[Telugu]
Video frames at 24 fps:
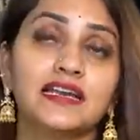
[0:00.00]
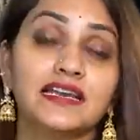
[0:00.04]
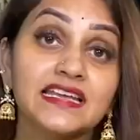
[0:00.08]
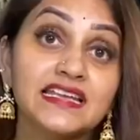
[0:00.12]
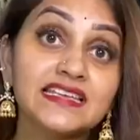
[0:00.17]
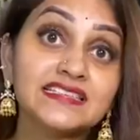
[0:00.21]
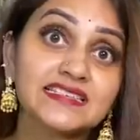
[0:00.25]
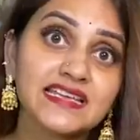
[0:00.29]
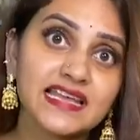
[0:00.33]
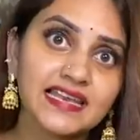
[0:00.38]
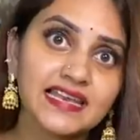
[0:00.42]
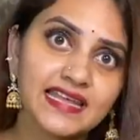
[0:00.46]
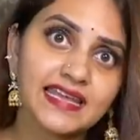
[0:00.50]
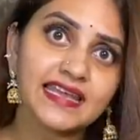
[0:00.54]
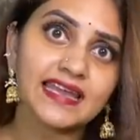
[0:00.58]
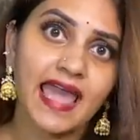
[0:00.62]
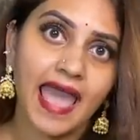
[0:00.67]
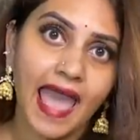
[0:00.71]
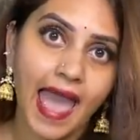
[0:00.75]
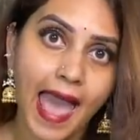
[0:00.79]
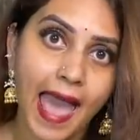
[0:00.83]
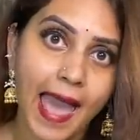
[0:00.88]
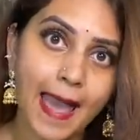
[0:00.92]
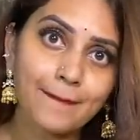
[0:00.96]
రీసెల్లింగ్
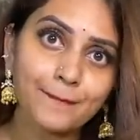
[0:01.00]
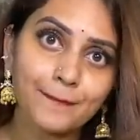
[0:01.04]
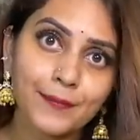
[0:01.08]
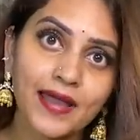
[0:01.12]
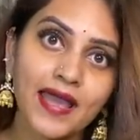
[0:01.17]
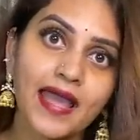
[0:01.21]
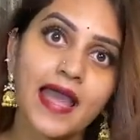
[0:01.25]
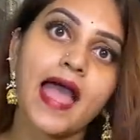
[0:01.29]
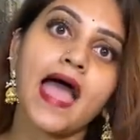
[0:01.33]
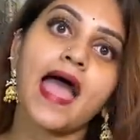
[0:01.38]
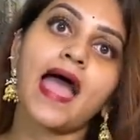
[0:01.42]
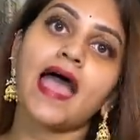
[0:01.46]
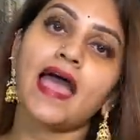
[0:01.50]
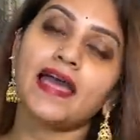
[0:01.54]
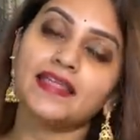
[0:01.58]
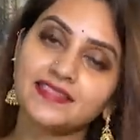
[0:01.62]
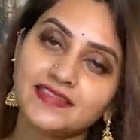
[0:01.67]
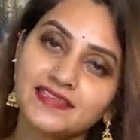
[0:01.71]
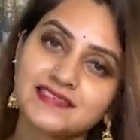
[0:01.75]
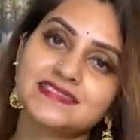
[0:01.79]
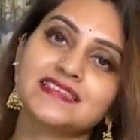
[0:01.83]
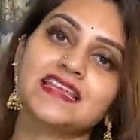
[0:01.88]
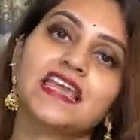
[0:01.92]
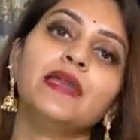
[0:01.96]
యాప్ అట్
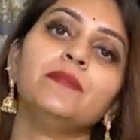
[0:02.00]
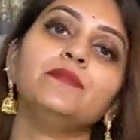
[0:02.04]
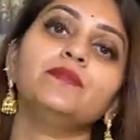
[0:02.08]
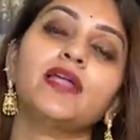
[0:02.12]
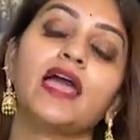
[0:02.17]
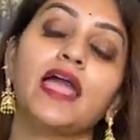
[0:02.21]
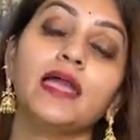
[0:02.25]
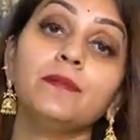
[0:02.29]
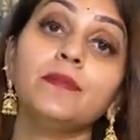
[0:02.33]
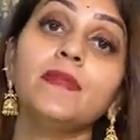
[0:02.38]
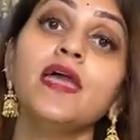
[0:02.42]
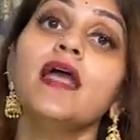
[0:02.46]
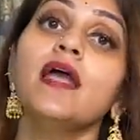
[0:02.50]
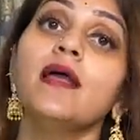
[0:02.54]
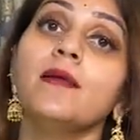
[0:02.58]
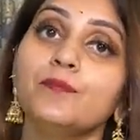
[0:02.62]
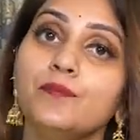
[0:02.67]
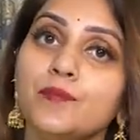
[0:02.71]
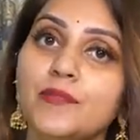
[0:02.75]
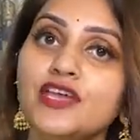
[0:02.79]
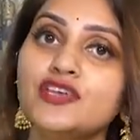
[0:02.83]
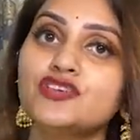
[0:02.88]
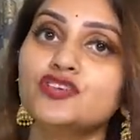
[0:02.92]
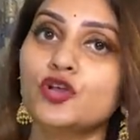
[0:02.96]
ద సేమ్ టైం
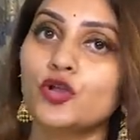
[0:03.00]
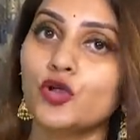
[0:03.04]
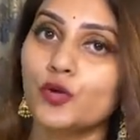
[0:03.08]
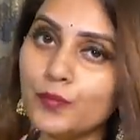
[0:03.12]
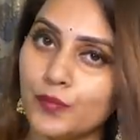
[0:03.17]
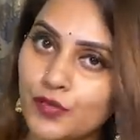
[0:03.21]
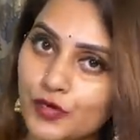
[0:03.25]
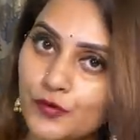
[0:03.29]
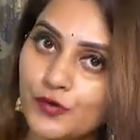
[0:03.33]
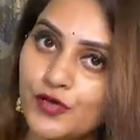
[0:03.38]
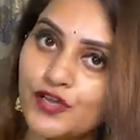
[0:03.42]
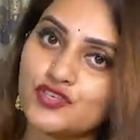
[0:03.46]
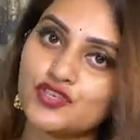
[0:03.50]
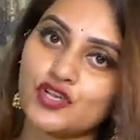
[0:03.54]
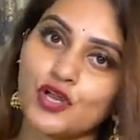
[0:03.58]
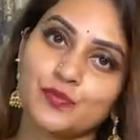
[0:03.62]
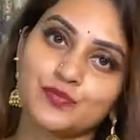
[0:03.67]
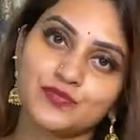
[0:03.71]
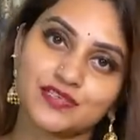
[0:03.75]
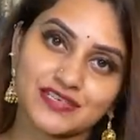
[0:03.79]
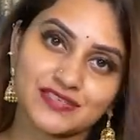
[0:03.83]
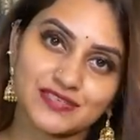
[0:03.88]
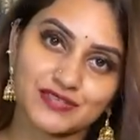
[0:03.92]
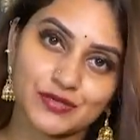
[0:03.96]
మీషోలో మీరు కూడా
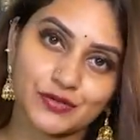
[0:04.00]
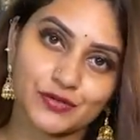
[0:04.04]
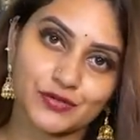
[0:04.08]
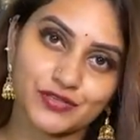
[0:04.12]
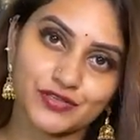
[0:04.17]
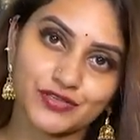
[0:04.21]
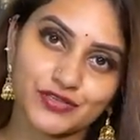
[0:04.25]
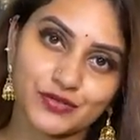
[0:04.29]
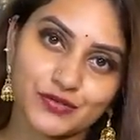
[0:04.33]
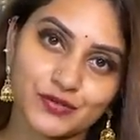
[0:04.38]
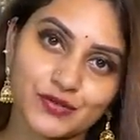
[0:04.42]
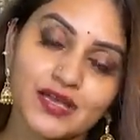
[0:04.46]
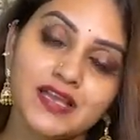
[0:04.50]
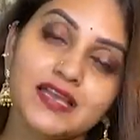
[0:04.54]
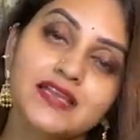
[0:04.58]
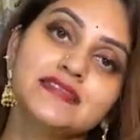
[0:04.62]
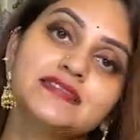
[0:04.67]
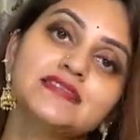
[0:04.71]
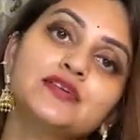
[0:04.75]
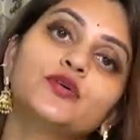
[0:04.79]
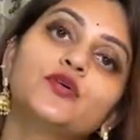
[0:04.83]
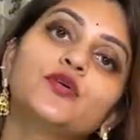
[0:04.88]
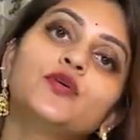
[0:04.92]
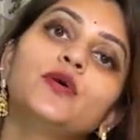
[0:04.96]
షాప్ చేసుకోవచ్చు
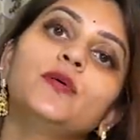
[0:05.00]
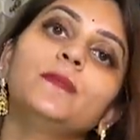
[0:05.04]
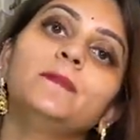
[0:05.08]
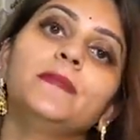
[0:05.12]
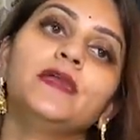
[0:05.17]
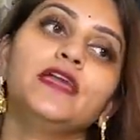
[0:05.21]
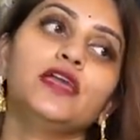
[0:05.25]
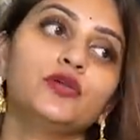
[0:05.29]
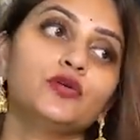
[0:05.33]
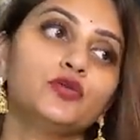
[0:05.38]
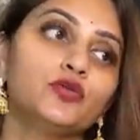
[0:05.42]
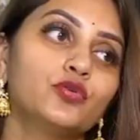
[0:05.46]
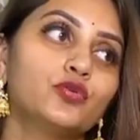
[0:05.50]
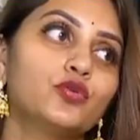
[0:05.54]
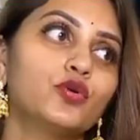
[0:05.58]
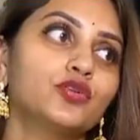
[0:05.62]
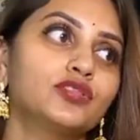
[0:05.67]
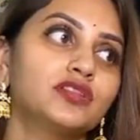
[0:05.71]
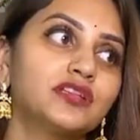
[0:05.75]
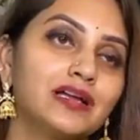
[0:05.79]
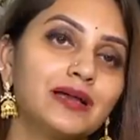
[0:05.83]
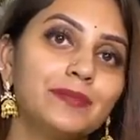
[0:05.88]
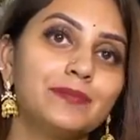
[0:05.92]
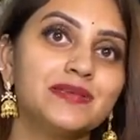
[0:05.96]
సో మీరు
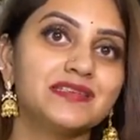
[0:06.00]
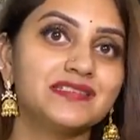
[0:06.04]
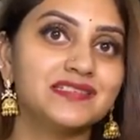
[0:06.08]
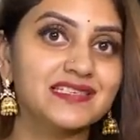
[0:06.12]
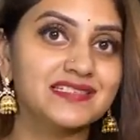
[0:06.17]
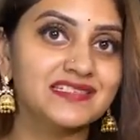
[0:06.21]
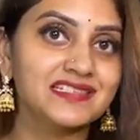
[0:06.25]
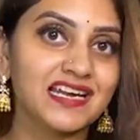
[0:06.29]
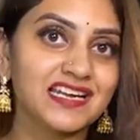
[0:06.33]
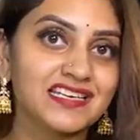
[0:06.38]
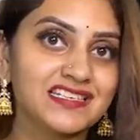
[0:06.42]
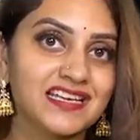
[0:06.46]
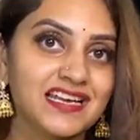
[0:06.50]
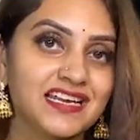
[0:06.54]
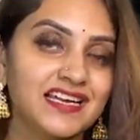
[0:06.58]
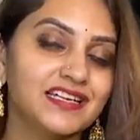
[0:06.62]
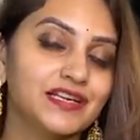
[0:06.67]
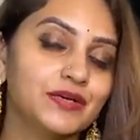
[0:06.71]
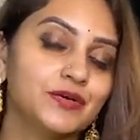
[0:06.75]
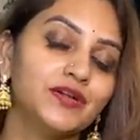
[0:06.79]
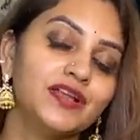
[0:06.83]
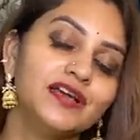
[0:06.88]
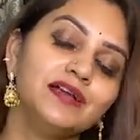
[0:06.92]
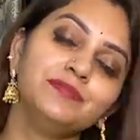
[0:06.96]
కొత్తగా బిజినెస్ స్టార్ట్
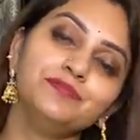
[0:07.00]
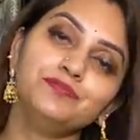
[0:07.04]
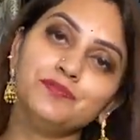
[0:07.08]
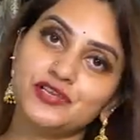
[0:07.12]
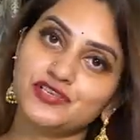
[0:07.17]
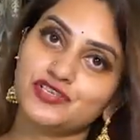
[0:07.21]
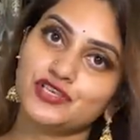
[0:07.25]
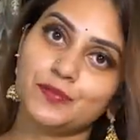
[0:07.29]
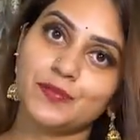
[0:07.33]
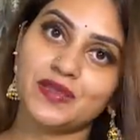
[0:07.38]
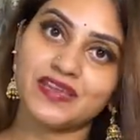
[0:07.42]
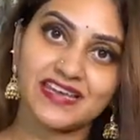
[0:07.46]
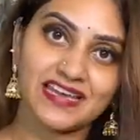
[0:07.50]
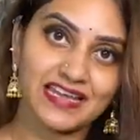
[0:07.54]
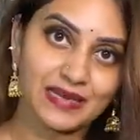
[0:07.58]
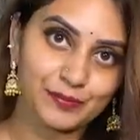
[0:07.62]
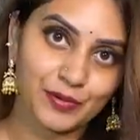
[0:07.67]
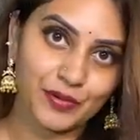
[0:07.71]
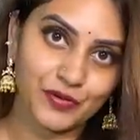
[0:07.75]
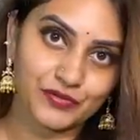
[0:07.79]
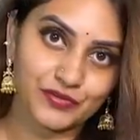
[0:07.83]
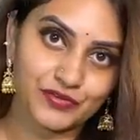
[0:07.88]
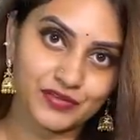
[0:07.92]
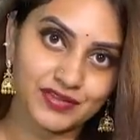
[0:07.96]
చేయాలంటే కూడా మీషో మీకు
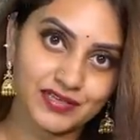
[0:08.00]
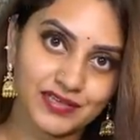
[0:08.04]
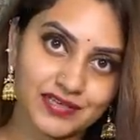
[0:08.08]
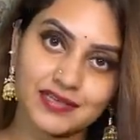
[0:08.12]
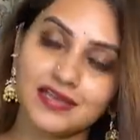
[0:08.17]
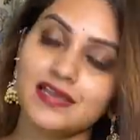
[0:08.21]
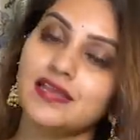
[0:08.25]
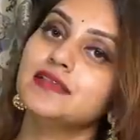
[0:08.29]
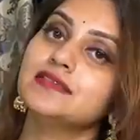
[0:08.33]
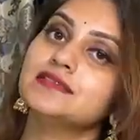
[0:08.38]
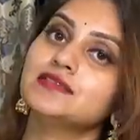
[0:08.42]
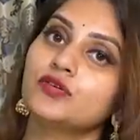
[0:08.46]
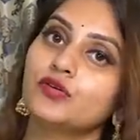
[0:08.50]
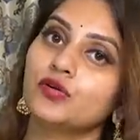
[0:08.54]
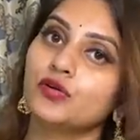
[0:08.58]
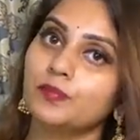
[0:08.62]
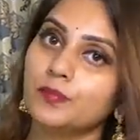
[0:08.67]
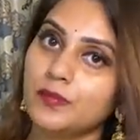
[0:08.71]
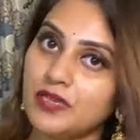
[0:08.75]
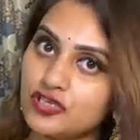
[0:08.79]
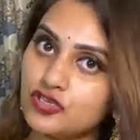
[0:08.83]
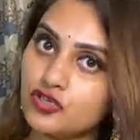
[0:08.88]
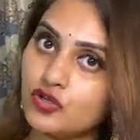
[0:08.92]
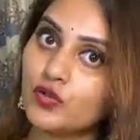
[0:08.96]
హెల్ప్ అవుతుంది సో
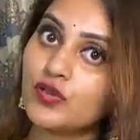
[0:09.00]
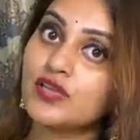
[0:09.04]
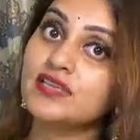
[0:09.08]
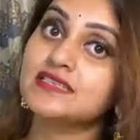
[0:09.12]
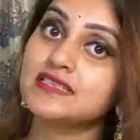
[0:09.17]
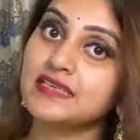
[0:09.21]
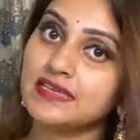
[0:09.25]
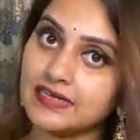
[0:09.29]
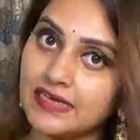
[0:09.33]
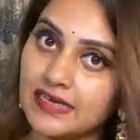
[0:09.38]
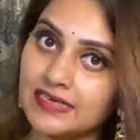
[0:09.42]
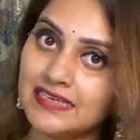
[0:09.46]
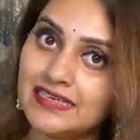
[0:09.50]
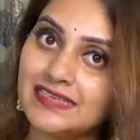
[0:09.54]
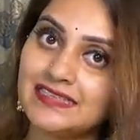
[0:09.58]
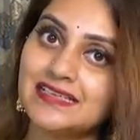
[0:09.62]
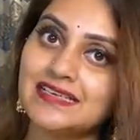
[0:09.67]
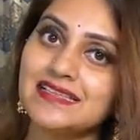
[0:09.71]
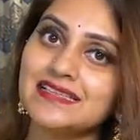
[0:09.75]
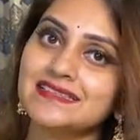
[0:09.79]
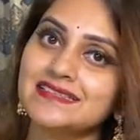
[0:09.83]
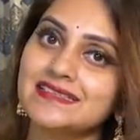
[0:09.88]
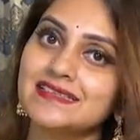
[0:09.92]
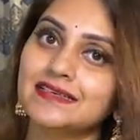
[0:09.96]
మీషో గురించి ఇంకా
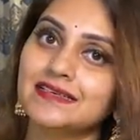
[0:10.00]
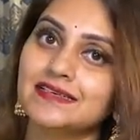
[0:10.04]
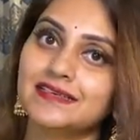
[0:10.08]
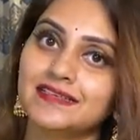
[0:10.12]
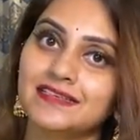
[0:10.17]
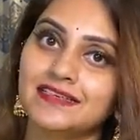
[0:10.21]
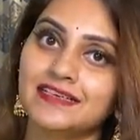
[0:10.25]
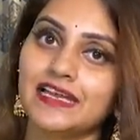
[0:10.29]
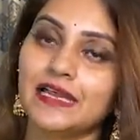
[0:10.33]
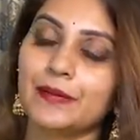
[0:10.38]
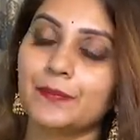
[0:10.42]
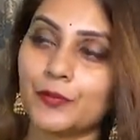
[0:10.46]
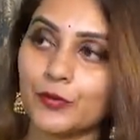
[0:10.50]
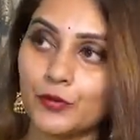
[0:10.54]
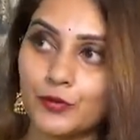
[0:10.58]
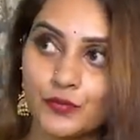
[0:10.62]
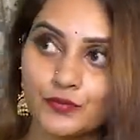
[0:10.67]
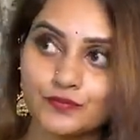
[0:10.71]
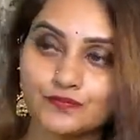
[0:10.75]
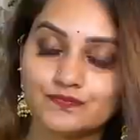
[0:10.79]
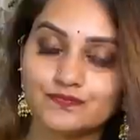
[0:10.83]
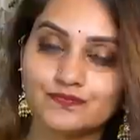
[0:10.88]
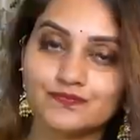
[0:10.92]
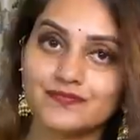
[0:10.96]
డీటెయిల్స్ uh, ఇప్పుడు
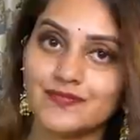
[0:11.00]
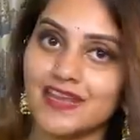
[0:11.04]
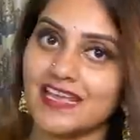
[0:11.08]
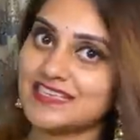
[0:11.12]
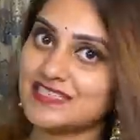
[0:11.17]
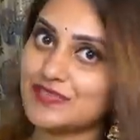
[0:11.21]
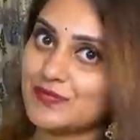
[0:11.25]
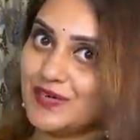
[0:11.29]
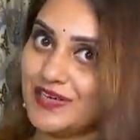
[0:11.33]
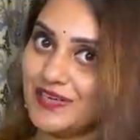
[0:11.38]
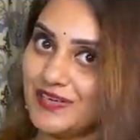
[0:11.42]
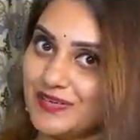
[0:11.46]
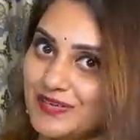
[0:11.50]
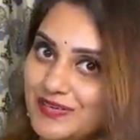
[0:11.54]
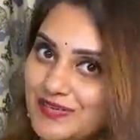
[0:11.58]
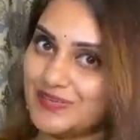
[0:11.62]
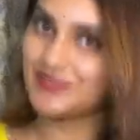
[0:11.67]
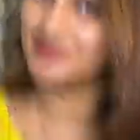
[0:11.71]
నెక్స్ట్ వీడియోలో